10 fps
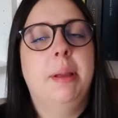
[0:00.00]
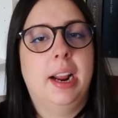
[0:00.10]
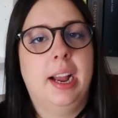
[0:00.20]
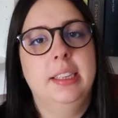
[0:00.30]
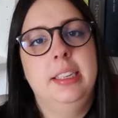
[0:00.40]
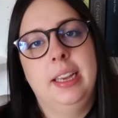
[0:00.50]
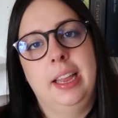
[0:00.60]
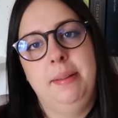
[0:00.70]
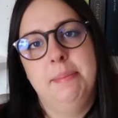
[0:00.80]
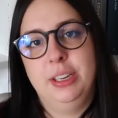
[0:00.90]
per ragazzi
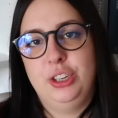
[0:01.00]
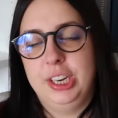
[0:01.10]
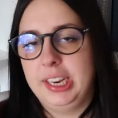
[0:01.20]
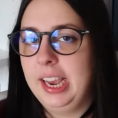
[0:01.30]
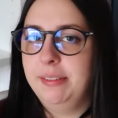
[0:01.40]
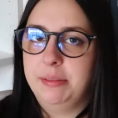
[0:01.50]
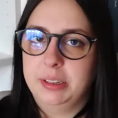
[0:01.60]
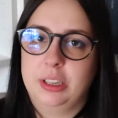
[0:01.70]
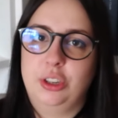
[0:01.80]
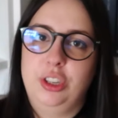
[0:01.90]
che rimmagina in chiave
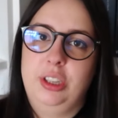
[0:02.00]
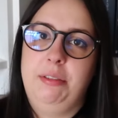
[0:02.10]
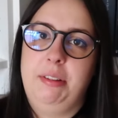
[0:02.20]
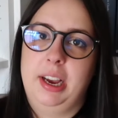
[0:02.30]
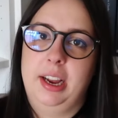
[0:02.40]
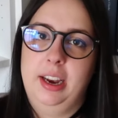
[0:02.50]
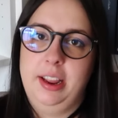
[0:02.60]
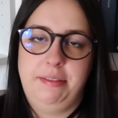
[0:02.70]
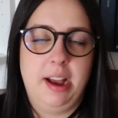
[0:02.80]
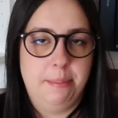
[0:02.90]
fantascientifica
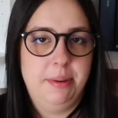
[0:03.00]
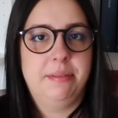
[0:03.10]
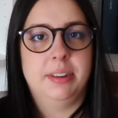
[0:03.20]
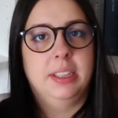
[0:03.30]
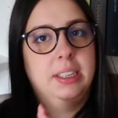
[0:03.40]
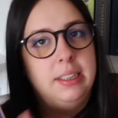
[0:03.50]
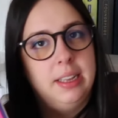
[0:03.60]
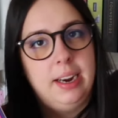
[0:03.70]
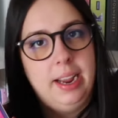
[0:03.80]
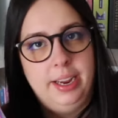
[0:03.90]
le fiabe, infatti
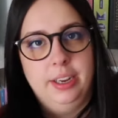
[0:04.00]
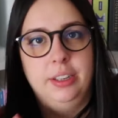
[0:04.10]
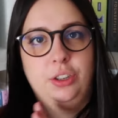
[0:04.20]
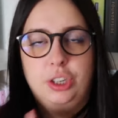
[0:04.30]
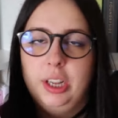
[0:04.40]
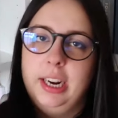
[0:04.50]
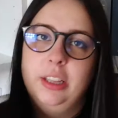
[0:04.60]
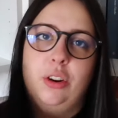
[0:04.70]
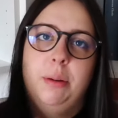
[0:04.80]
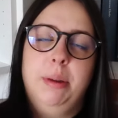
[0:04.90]
Cinder è eh,
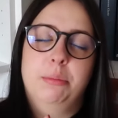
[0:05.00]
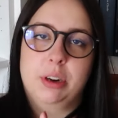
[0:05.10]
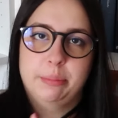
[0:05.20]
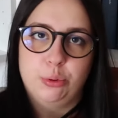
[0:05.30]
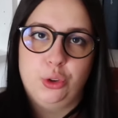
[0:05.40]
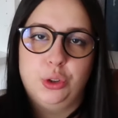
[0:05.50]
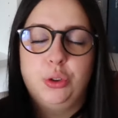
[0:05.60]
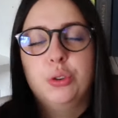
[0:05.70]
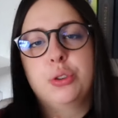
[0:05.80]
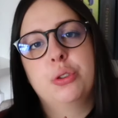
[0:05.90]
Cenerentola, abbiamo
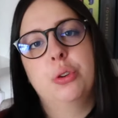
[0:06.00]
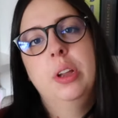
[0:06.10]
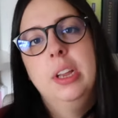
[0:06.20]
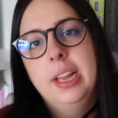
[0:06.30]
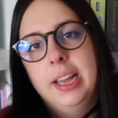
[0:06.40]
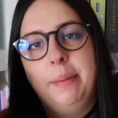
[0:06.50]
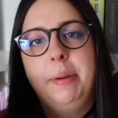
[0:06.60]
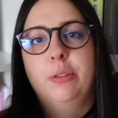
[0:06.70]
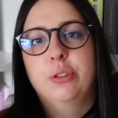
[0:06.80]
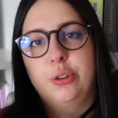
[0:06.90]
Cappuccetto Rosso,
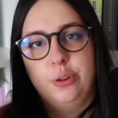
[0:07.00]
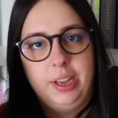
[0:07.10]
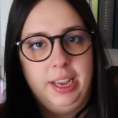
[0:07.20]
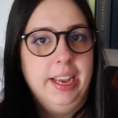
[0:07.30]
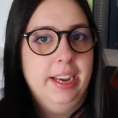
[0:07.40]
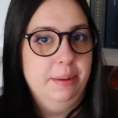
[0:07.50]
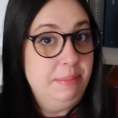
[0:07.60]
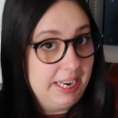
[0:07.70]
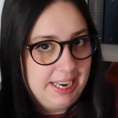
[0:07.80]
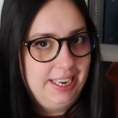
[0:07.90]
Raperonzolo e eh,
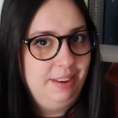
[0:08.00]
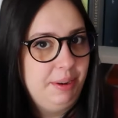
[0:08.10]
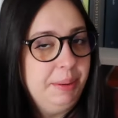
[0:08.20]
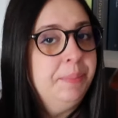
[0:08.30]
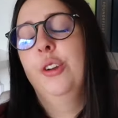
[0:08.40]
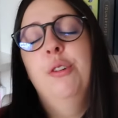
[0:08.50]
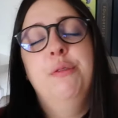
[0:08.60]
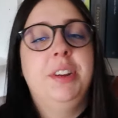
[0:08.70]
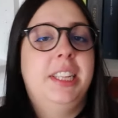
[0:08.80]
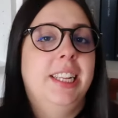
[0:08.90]
Biancaneve.
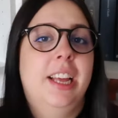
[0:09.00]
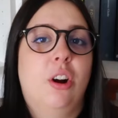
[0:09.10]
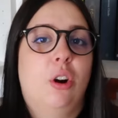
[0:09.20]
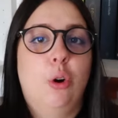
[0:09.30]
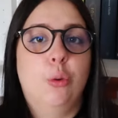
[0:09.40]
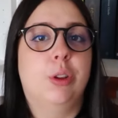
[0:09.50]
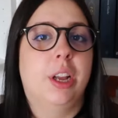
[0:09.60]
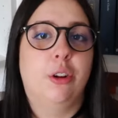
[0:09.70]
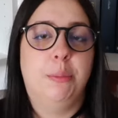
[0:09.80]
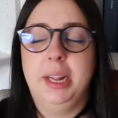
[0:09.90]
Non vi tedierò
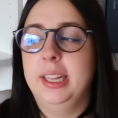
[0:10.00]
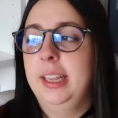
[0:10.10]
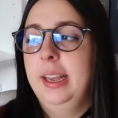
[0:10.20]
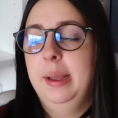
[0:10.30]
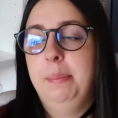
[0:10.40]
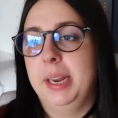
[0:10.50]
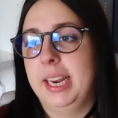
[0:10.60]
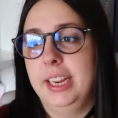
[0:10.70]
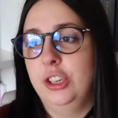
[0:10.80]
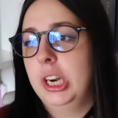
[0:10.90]
ulteriormente
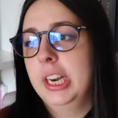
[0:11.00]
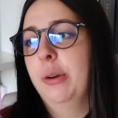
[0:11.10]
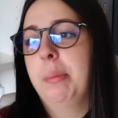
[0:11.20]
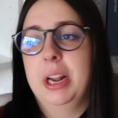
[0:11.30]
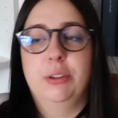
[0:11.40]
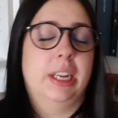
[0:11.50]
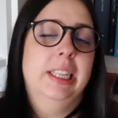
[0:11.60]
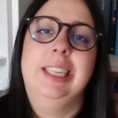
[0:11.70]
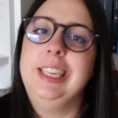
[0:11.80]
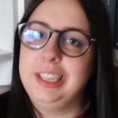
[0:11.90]
perché già ne ho parlato
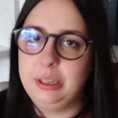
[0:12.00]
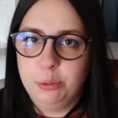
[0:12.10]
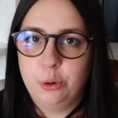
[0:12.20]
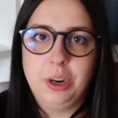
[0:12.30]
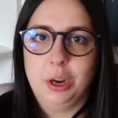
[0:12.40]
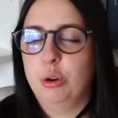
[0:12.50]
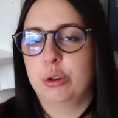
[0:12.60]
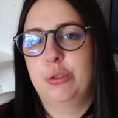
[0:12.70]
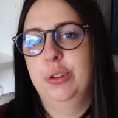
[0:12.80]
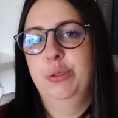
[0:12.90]
tantissimo nel
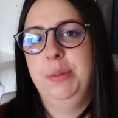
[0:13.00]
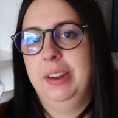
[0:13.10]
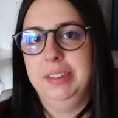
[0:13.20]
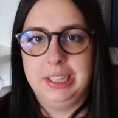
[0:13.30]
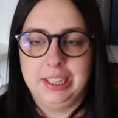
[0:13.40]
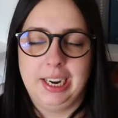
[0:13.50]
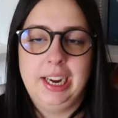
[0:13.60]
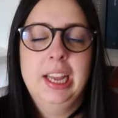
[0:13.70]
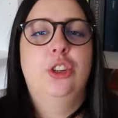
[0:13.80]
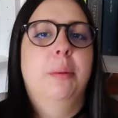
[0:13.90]
corso del
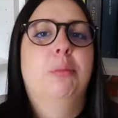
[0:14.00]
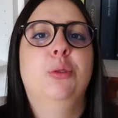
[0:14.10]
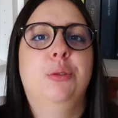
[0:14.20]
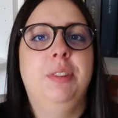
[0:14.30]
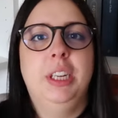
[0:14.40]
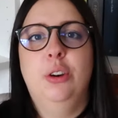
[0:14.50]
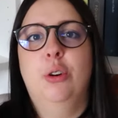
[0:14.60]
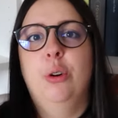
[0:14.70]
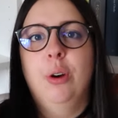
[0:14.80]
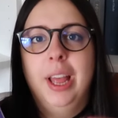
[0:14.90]
2023, c'è appunto un
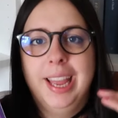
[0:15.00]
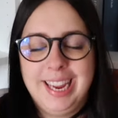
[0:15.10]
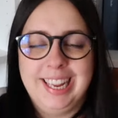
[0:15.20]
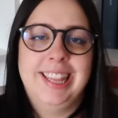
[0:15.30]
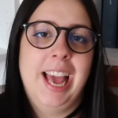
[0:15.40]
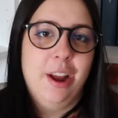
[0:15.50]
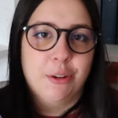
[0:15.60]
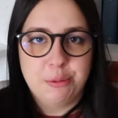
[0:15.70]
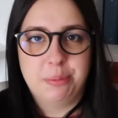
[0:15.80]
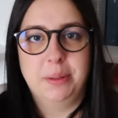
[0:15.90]
video
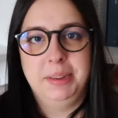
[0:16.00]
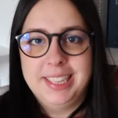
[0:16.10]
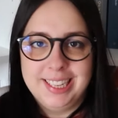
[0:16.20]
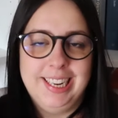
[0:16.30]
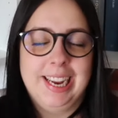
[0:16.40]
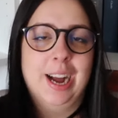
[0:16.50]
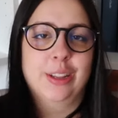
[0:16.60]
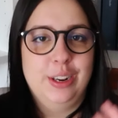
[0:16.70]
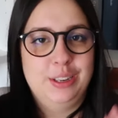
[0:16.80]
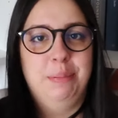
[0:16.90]
intero completamente
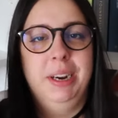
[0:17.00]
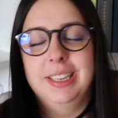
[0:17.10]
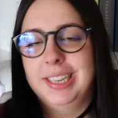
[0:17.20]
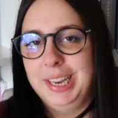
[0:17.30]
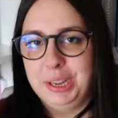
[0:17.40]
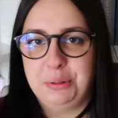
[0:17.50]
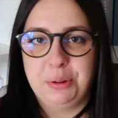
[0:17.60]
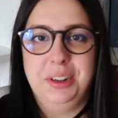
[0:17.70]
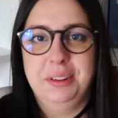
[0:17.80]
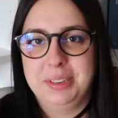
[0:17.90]
dedicato all'esperienza di
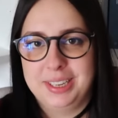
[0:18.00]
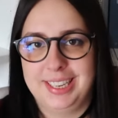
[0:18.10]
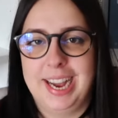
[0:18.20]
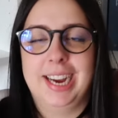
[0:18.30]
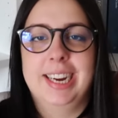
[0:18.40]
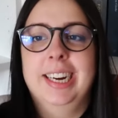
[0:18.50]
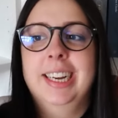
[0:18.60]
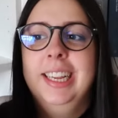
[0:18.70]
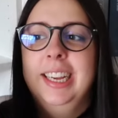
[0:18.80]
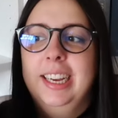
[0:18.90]
lettura di questa
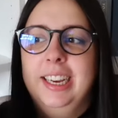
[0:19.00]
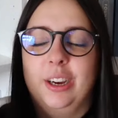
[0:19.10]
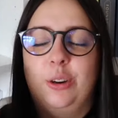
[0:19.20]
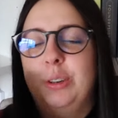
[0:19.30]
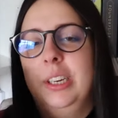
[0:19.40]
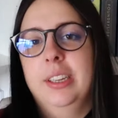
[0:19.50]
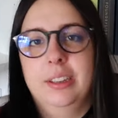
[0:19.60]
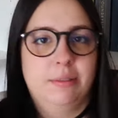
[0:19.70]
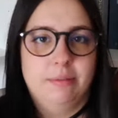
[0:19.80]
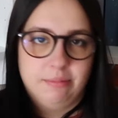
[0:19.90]
saga eh,
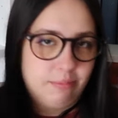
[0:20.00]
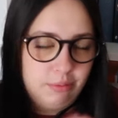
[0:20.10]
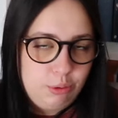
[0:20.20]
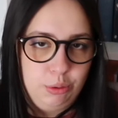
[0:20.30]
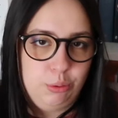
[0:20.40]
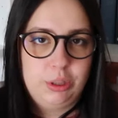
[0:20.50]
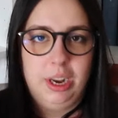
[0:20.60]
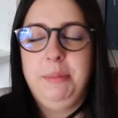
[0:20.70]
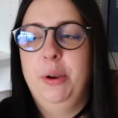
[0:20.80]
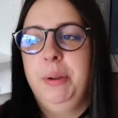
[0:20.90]
con tutte
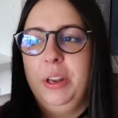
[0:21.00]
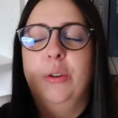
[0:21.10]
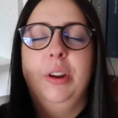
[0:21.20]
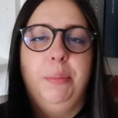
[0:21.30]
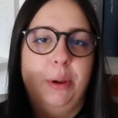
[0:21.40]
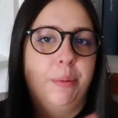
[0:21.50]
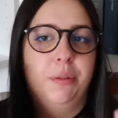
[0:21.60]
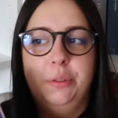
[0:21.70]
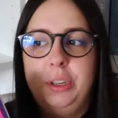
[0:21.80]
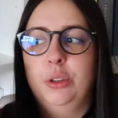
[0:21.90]
le mie opinioni più
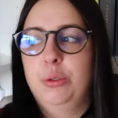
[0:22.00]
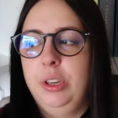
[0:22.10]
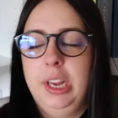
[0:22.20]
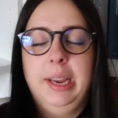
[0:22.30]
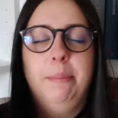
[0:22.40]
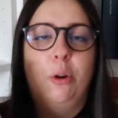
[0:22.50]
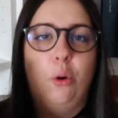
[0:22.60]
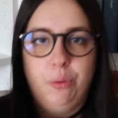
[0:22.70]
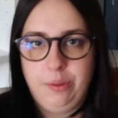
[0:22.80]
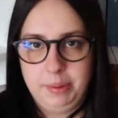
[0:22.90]
approfondite su ogni libro,
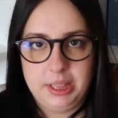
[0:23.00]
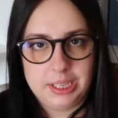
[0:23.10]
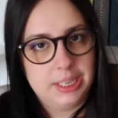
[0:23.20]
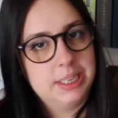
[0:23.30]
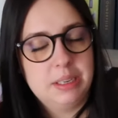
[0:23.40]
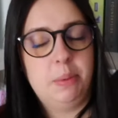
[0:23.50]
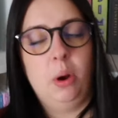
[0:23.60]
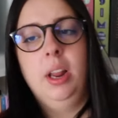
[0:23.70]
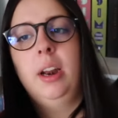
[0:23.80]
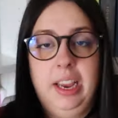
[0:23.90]
ovviamente senza
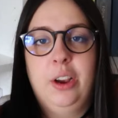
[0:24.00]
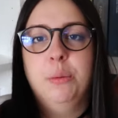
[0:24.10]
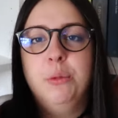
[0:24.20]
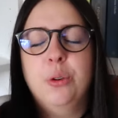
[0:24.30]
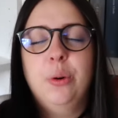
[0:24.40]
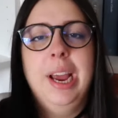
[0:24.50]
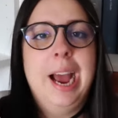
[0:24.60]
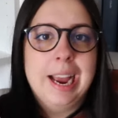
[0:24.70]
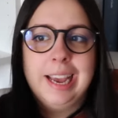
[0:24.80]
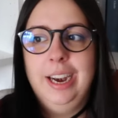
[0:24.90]
spoiler, e comunque
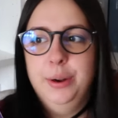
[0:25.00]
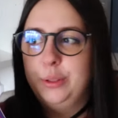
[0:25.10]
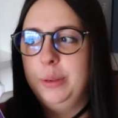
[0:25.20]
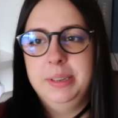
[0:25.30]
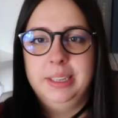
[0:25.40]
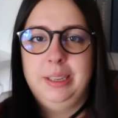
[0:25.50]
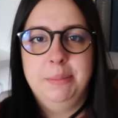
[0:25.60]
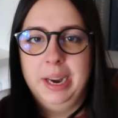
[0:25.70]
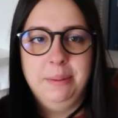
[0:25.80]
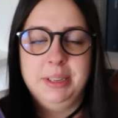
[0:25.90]
anche nelle ultime
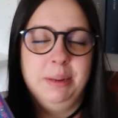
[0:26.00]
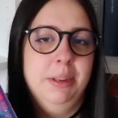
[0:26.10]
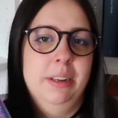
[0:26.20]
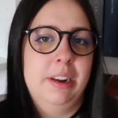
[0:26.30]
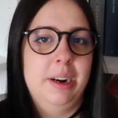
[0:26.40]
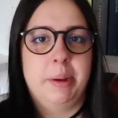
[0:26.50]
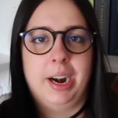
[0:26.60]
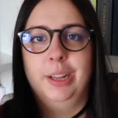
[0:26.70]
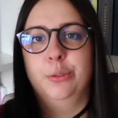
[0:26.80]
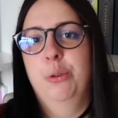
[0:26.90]
settimane mi sembra di averne
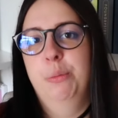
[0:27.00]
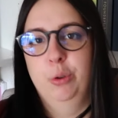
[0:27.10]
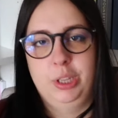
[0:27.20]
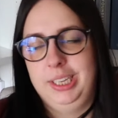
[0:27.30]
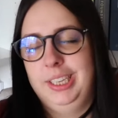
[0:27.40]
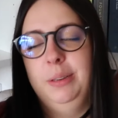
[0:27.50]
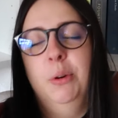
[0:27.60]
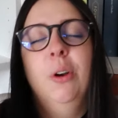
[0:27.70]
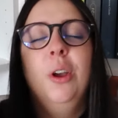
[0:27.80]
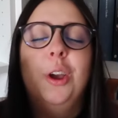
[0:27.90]
parlato moltissimo,